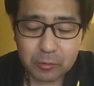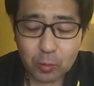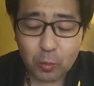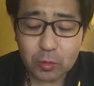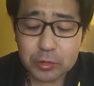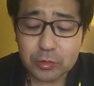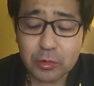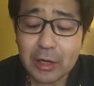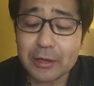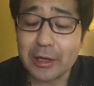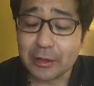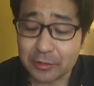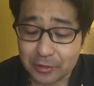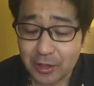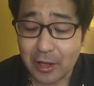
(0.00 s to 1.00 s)

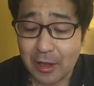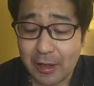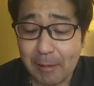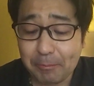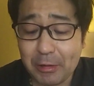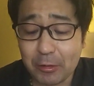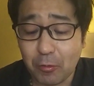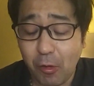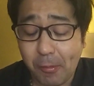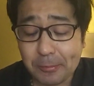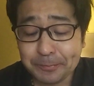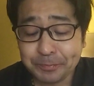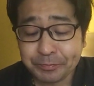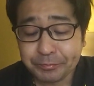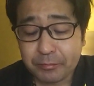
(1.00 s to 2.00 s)
オーストラリアってやっぱりこ
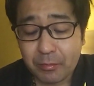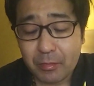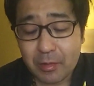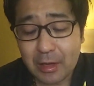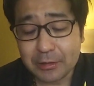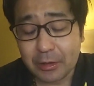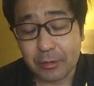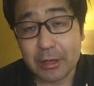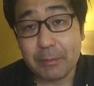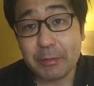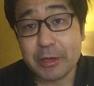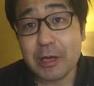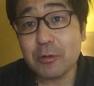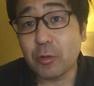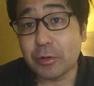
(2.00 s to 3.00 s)
うなんだろうやっ
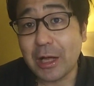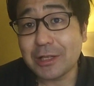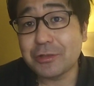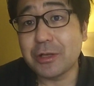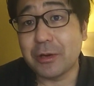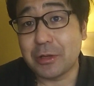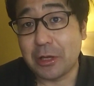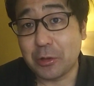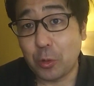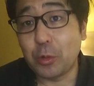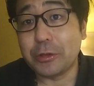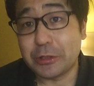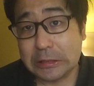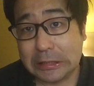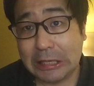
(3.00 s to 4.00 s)
ぱ結構ナチュラルなのが多い
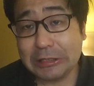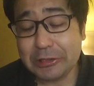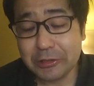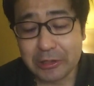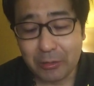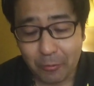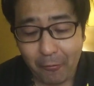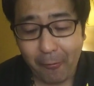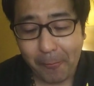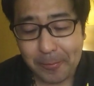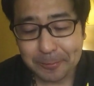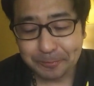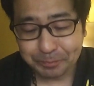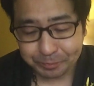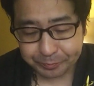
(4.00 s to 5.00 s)
です味付けも
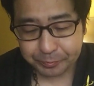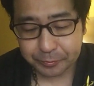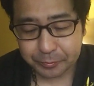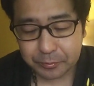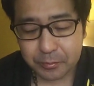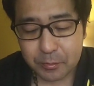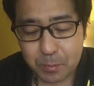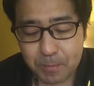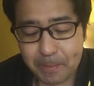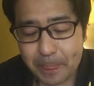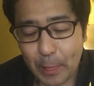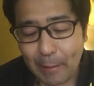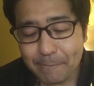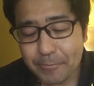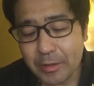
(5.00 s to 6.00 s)

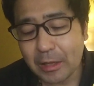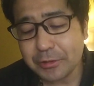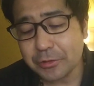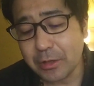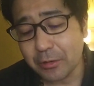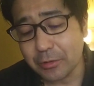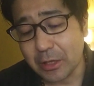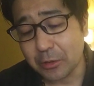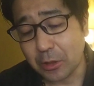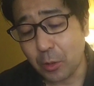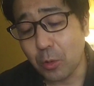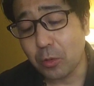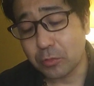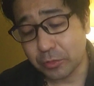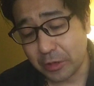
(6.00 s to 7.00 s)
ナチュラルなのが
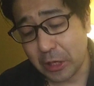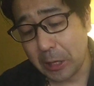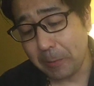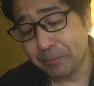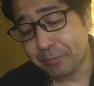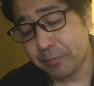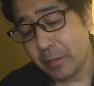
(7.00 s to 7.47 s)
多くて